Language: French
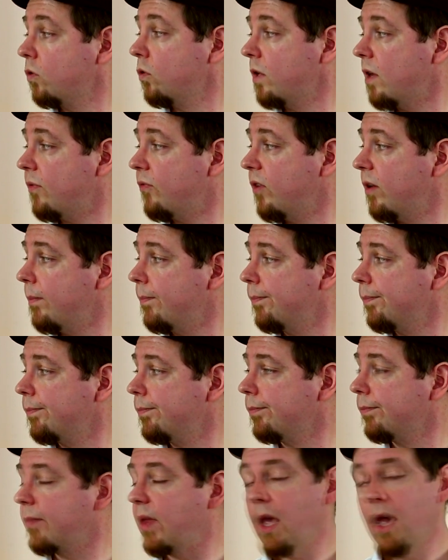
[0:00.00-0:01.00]
Tout à fait.
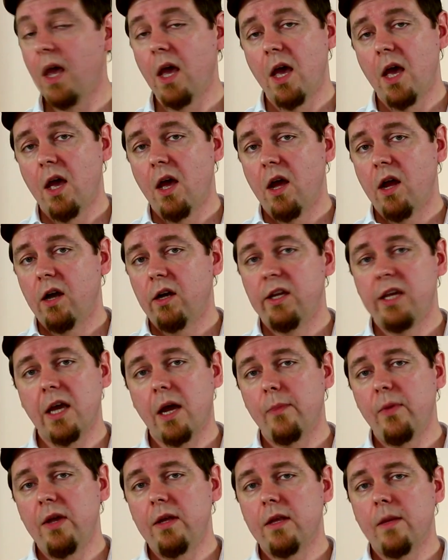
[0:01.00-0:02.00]

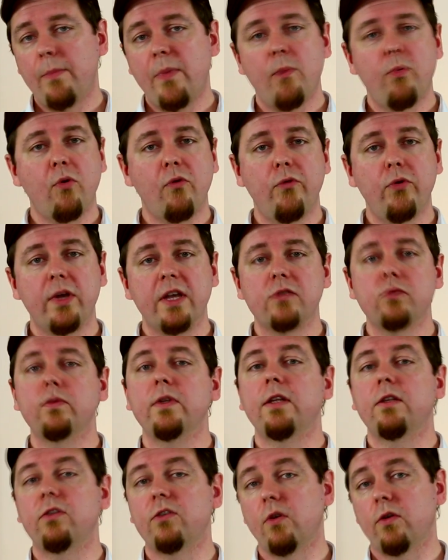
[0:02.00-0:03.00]
L'IRB n'a pas pour vocation
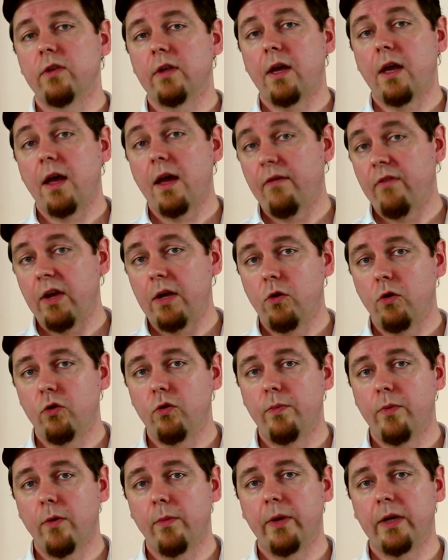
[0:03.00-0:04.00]
d'être tendre avec
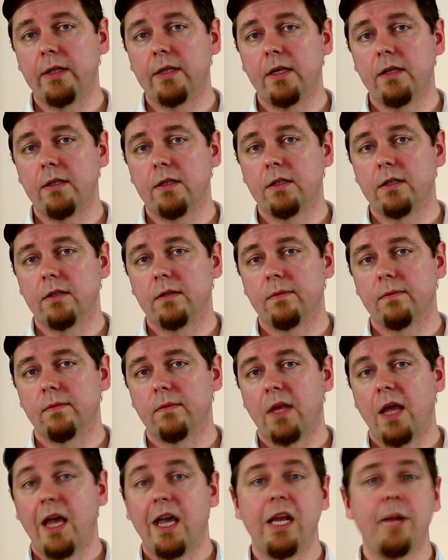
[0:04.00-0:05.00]
l'occupant britannique.
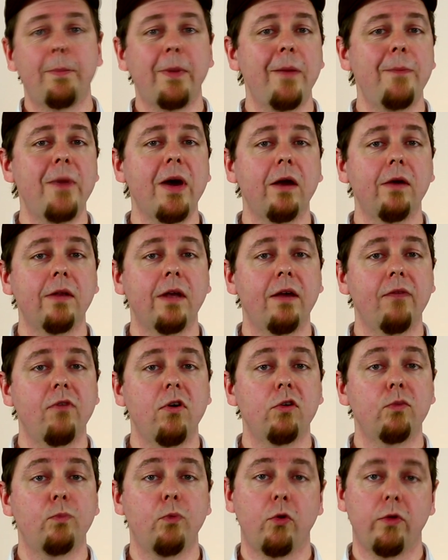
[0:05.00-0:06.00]
Il prépare une
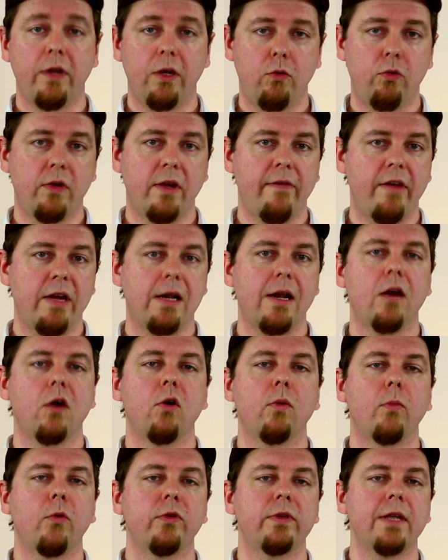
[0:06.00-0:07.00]
révolte pour en découdre avec la
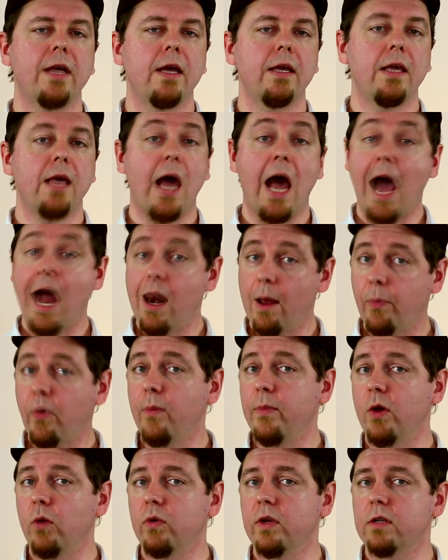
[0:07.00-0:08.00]
Grande-Bretagne à la
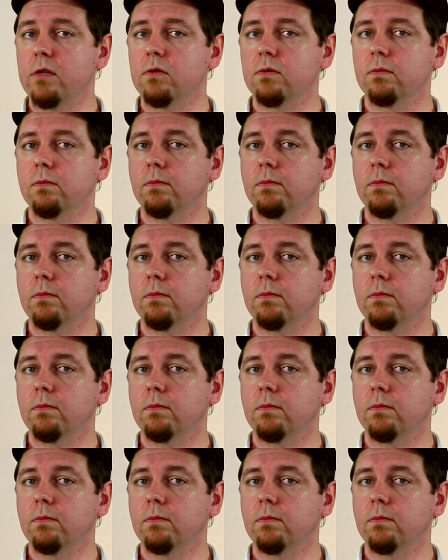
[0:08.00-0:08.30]
première occasion.